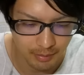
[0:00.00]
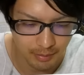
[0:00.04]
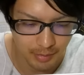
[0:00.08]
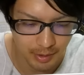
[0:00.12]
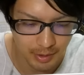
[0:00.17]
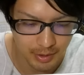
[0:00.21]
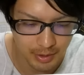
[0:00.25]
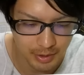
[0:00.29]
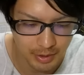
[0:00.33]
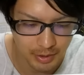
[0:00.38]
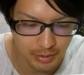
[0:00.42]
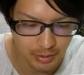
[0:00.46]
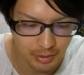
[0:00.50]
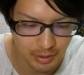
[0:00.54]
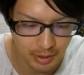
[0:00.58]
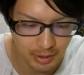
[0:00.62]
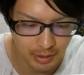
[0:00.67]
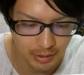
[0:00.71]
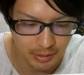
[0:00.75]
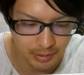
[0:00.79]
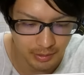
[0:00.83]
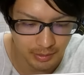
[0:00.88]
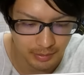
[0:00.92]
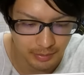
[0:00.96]
まあ一応ね
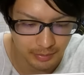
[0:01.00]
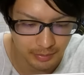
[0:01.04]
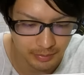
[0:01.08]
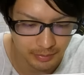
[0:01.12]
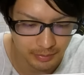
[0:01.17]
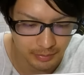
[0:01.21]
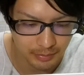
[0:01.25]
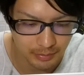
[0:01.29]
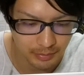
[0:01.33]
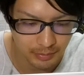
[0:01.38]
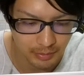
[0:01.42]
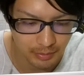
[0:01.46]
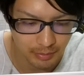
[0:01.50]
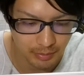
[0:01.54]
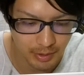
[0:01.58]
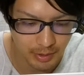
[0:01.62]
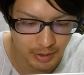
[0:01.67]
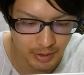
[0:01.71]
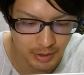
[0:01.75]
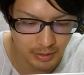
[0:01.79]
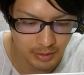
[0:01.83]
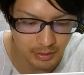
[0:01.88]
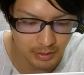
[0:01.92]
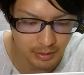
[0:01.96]

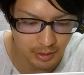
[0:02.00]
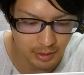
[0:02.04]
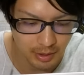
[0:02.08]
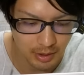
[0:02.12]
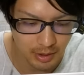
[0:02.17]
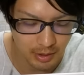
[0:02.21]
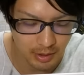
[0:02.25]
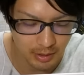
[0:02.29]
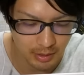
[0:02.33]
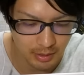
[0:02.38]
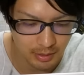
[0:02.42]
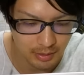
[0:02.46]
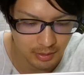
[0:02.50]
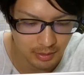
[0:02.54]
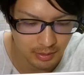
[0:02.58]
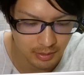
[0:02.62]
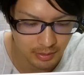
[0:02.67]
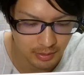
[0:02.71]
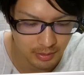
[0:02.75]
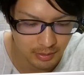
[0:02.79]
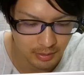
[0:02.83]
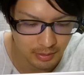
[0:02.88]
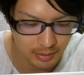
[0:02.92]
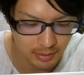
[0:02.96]
めっちゃくんなあ
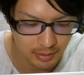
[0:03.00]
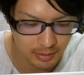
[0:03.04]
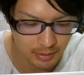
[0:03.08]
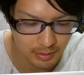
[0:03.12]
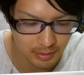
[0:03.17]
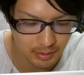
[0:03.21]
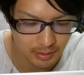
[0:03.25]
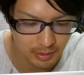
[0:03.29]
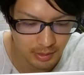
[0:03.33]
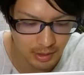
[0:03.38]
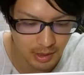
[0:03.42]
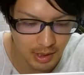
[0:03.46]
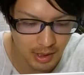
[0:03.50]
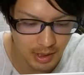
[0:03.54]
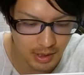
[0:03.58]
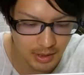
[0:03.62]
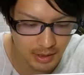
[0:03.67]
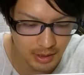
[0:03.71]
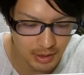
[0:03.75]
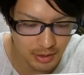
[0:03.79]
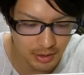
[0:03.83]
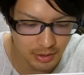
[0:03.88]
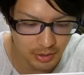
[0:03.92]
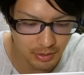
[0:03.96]
あ
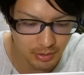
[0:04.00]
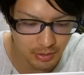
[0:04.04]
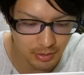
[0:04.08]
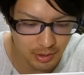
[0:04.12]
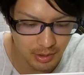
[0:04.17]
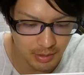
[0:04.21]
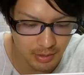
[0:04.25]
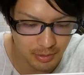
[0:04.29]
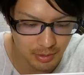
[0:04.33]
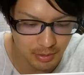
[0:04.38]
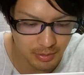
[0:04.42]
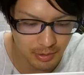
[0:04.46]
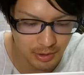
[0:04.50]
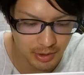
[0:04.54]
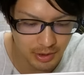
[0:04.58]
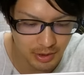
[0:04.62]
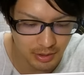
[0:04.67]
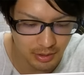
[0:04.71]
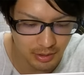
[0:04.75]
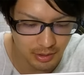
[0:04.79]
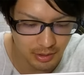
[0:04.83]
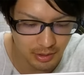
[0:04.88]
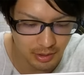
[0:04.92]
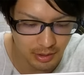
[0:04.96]
船長効果ムコムコ来
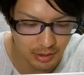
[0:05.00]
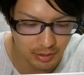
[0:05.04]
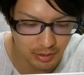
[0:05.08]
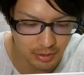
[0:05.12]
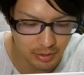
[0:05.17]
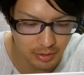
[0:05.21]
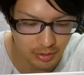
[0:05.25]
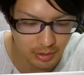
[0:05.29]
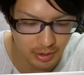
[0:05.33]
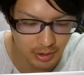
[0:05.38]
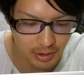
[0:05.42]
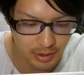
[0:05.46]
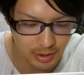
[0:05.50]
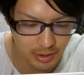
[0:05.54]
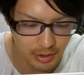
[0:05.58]
ちゃったけどしょうが